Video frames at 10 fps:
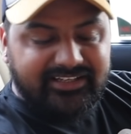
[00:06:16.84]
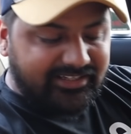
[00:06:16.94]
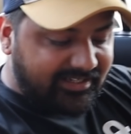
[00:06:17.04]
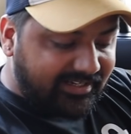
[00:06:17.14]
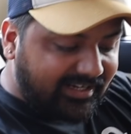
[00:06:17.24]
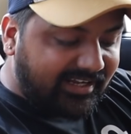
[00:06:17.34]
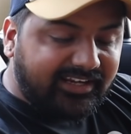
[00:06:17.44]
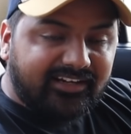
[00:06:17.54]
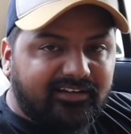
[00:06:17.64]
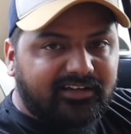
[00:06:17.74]
है ये
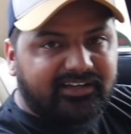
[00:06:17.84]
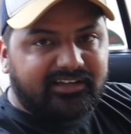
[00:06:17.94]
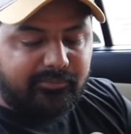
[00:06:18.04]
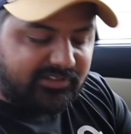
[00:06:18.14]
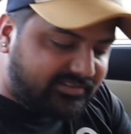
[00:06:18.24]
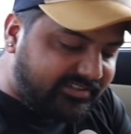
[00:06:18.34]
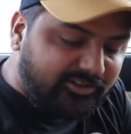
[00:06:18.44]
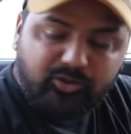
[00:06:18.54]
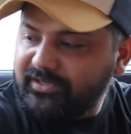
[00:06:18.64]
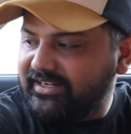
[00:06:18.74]
रिक्लाइनर करने का मतलब
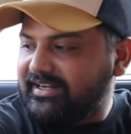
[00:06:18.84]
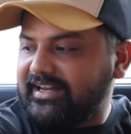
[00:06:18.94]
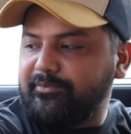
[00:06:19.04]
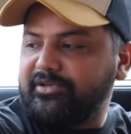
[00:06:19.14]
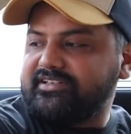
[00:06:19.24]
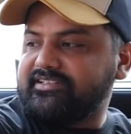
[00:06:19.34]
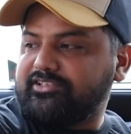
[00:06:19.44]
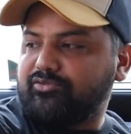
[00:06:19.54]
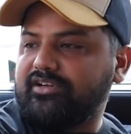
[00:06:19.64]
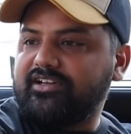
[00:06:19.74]
सीट को मैं रिक्लाइन भी कर
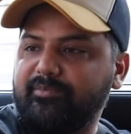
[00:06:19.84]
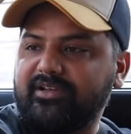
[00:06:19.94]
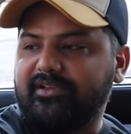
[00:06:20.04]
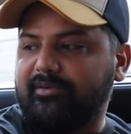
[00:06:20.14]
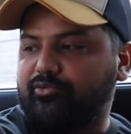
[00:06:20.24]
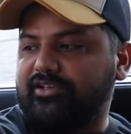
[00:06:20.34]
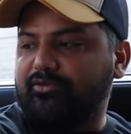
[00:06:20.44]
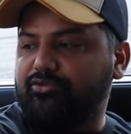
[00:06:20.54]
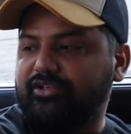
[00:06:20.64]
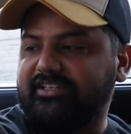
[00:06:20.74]
सकता हूँ अगर मैं अभी आपको
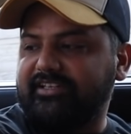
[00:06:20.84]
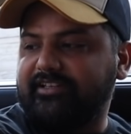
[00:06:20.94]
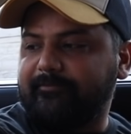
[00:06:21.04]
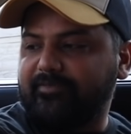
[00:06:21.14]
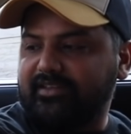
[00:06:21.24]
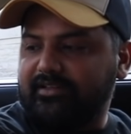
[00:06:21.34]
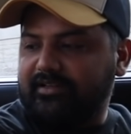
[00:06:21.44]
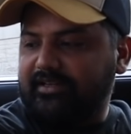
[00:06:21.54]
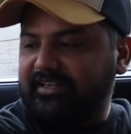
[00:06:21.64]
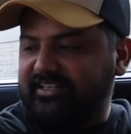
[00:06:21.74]
दिखाऊँ तो ये देखिए
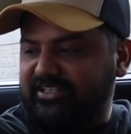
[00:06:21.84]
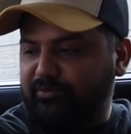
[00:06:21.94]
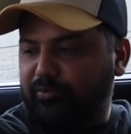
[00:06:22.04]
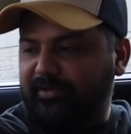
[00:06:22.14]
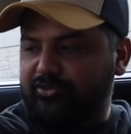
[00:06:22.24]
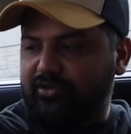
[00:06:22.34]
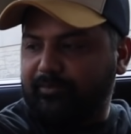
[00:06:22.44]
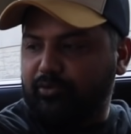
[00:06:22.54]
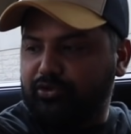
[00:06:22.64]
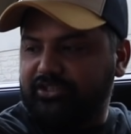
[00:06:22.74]
हल्की सी मूवमेंट जो
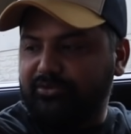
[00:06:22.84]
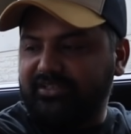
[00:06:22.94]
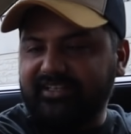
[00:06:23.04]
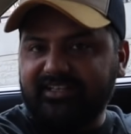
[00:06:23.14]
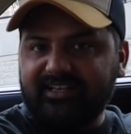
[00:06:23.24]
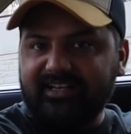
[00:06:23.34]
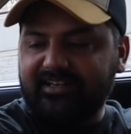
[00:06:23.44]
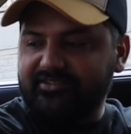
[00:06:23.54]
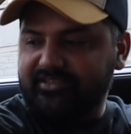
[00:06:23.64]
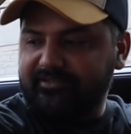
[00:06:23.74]
आपको होती है दिखेगी
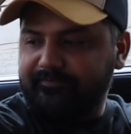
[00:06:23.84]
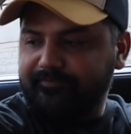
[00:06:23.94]
रिक्लाइनर्स की